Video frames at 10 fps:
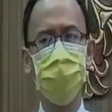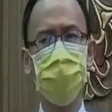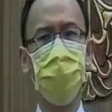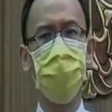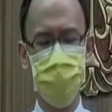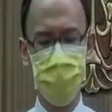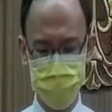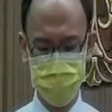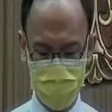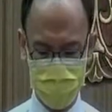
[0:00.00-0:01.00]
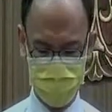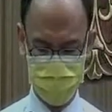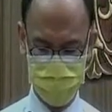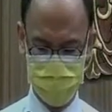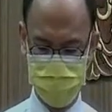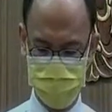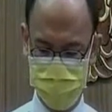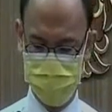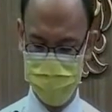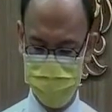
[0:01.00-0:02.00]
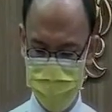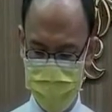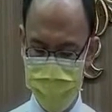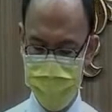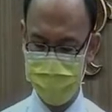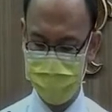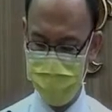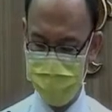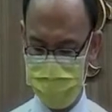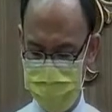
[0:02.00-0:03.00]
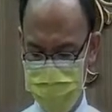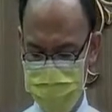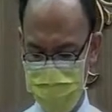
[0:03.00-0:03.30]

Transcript: 孔明去探讨这件事情，当时。